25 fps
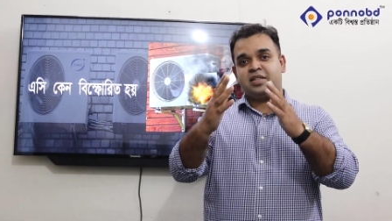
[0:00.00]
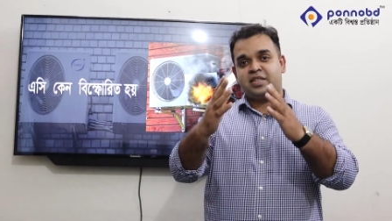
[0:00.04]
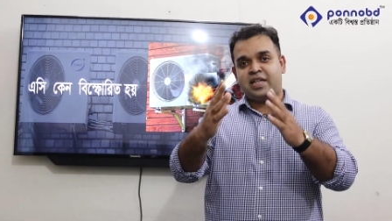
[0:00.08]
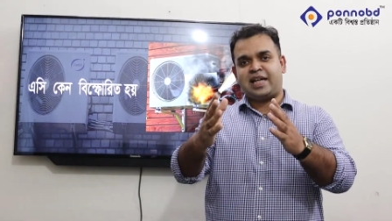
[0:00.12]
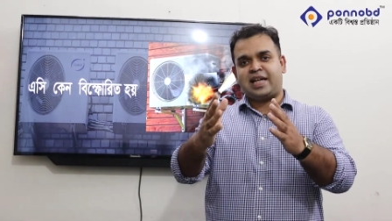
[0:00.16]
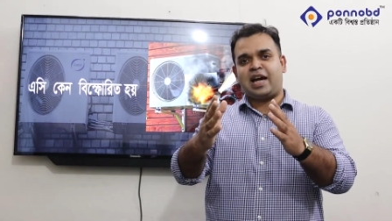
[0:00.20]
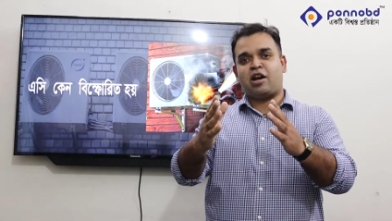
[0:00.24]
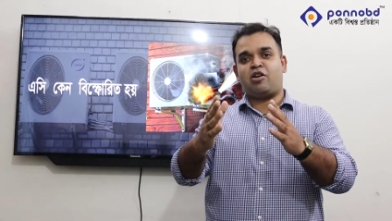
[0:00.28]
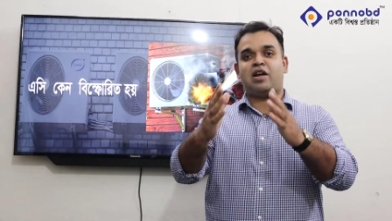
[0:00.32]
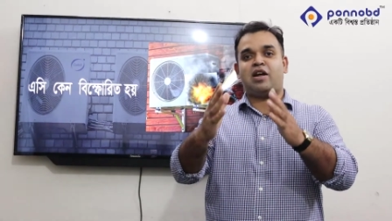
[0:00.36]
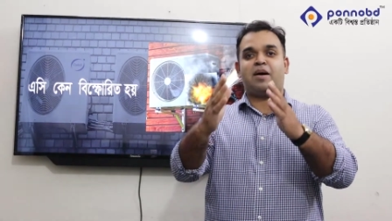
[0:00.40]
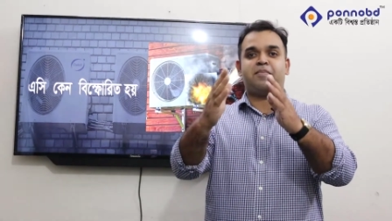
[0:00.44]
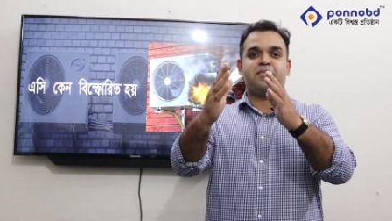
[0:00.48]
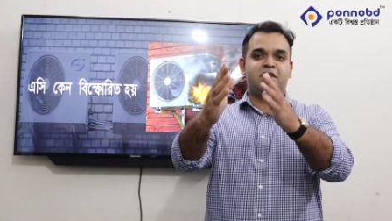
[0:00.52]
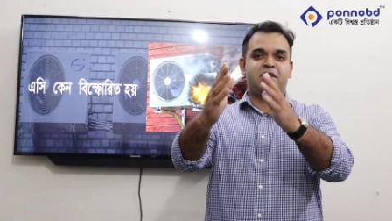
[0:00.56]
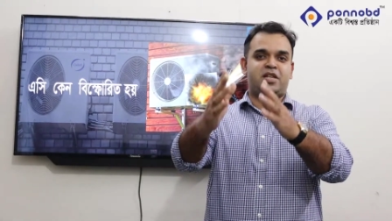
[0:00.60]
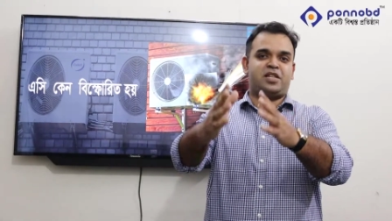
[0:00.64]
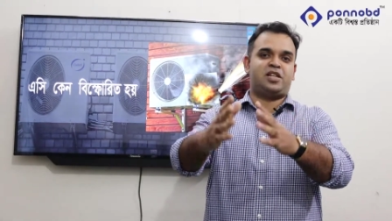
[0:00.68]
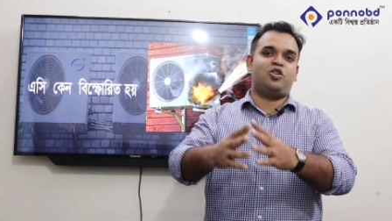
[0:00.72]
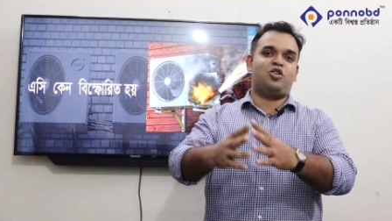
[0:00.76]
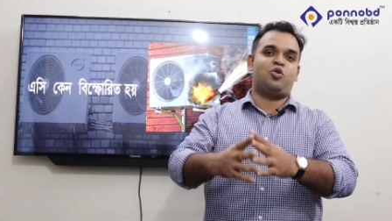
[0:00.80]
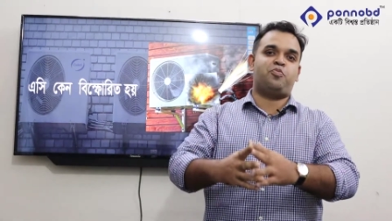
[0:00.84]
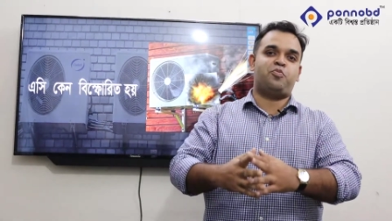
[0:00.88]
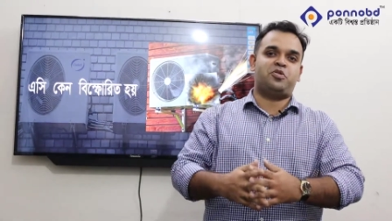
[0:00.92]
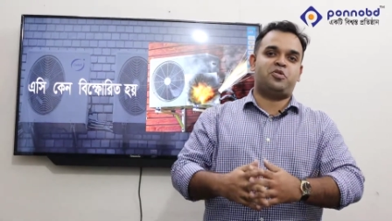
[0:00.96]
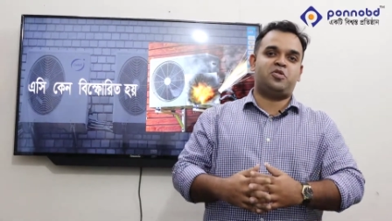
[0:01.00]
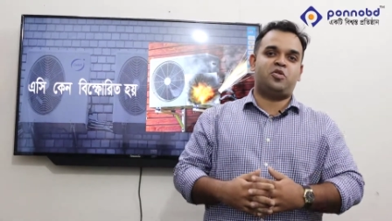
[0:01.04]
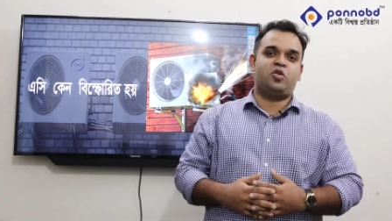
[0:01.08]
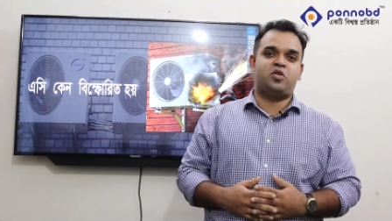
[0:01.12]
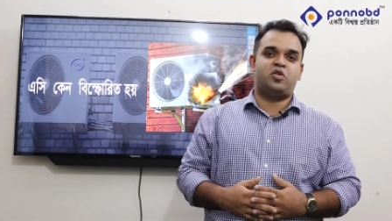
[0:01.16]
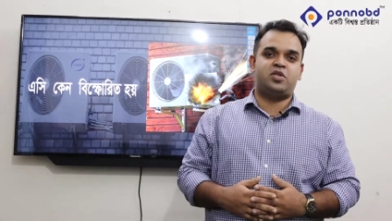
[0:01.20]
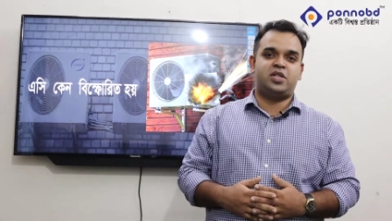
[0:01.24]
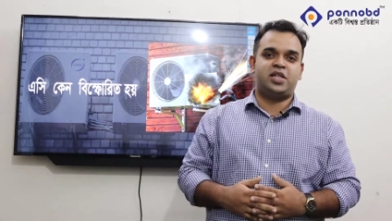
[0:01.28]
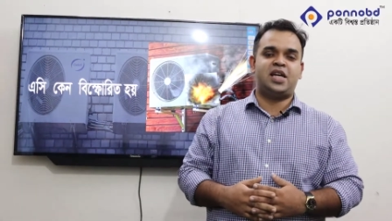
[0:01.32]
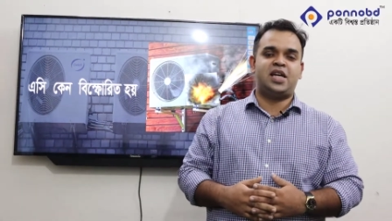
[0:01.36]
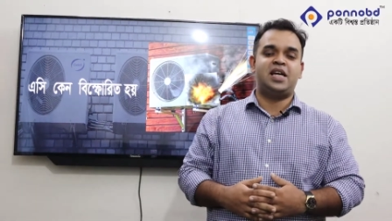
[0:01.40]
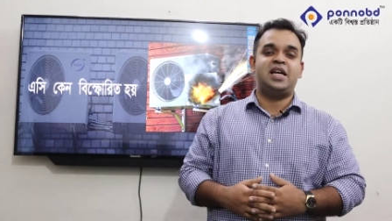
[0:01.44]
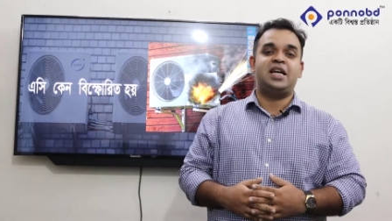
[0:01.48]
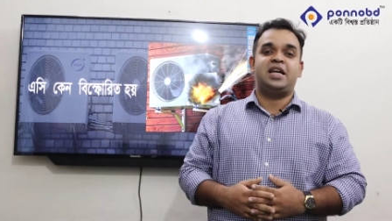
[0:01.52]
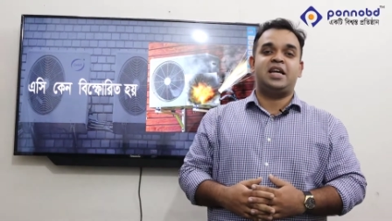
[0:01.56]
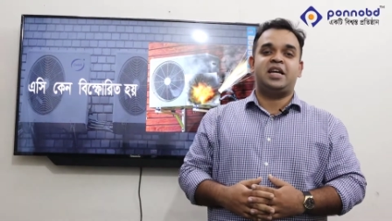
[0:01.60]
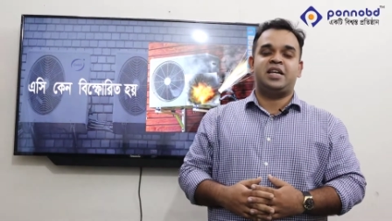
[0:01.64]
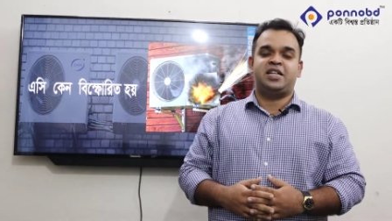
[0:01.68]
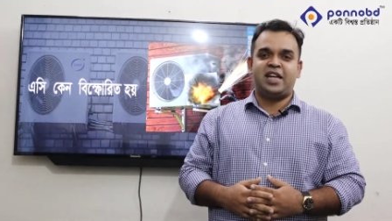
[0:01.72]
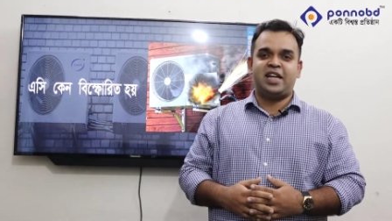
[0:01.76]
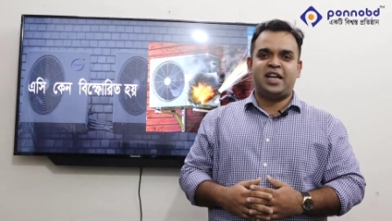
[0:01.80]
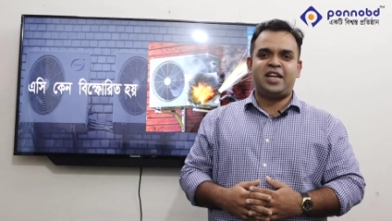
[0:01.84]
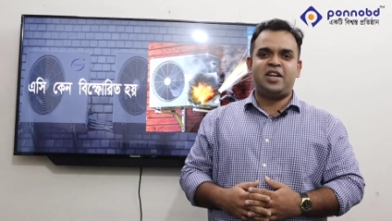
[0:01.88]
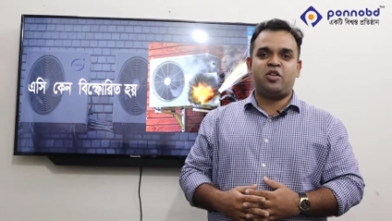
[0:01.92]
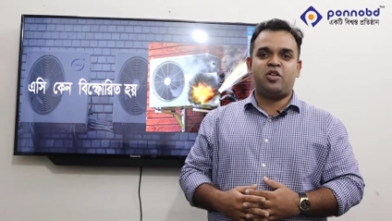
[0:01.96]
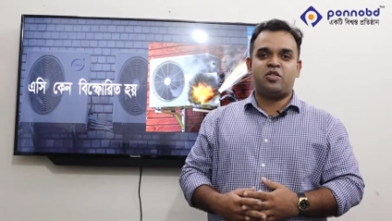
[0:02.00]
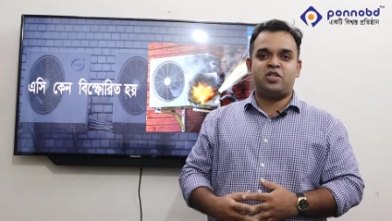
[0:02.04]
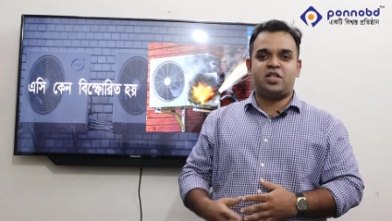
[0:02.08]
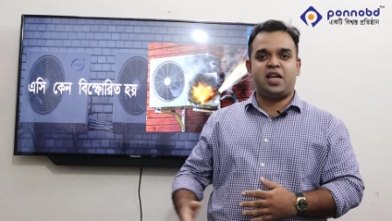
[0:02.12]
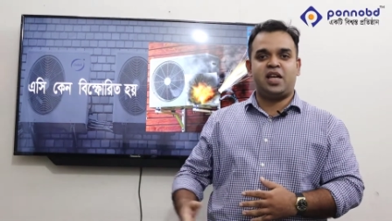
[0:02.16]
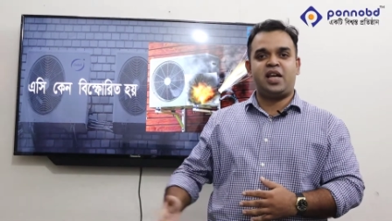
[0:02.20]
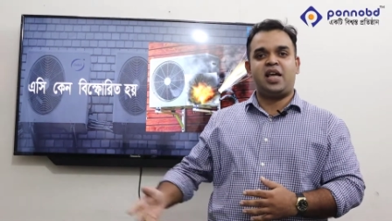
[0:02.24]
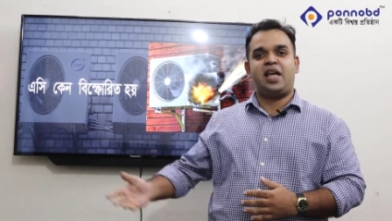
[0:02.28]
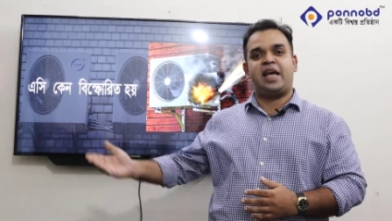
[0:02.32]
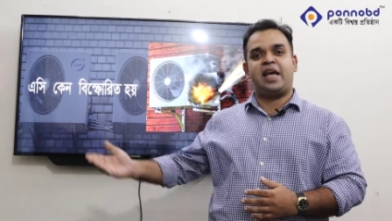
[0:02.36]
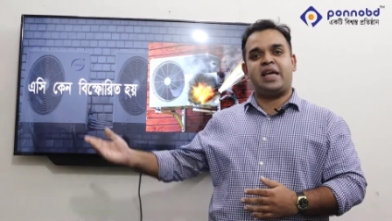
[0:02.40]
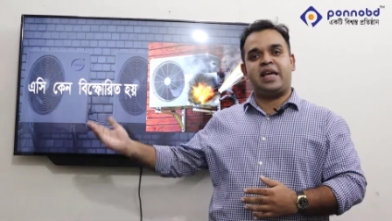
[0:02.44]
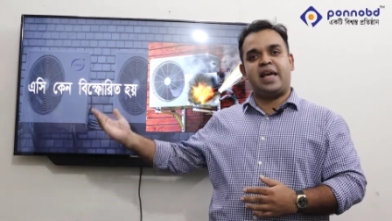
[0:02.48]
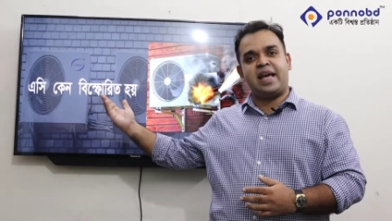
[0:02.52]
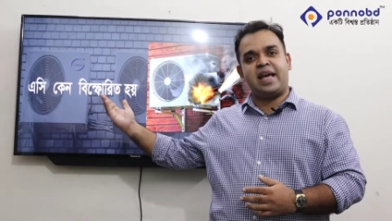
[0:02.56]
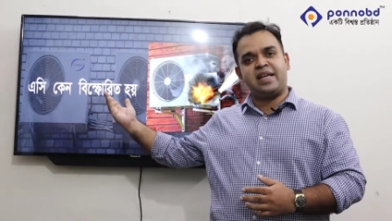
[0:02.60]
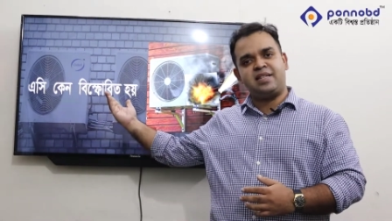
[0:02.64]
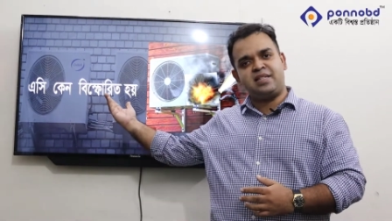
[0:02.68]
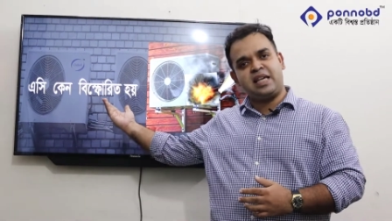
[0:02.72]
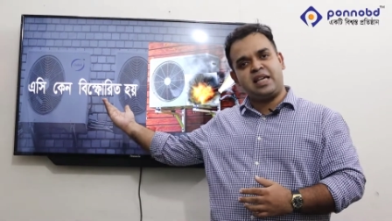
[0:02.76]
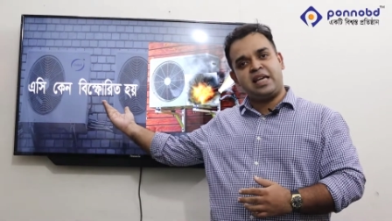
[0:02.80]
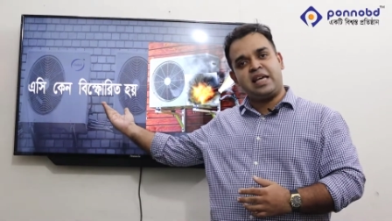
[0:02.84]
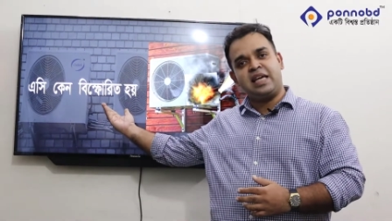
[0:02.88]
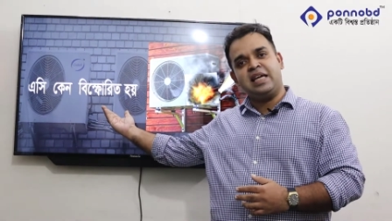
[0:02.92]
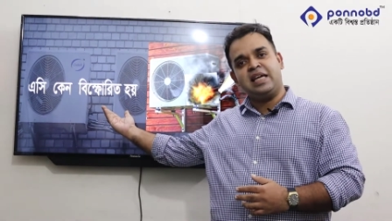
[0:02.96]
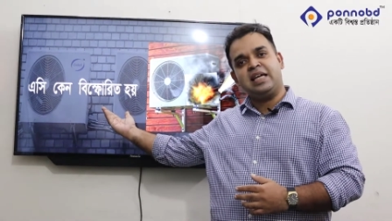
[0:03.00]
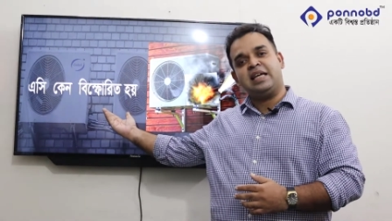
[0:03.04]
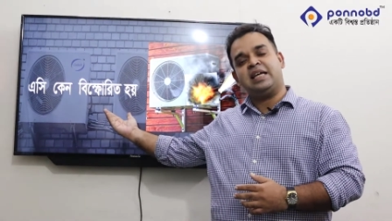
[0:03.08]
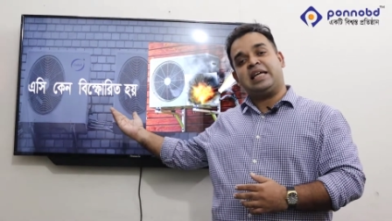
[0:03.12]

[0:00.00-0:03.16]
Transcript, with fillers: যে কারণে আপনাদের সামনে উপস্থিত হয়েছি সেটি হচ্ছে এই এসি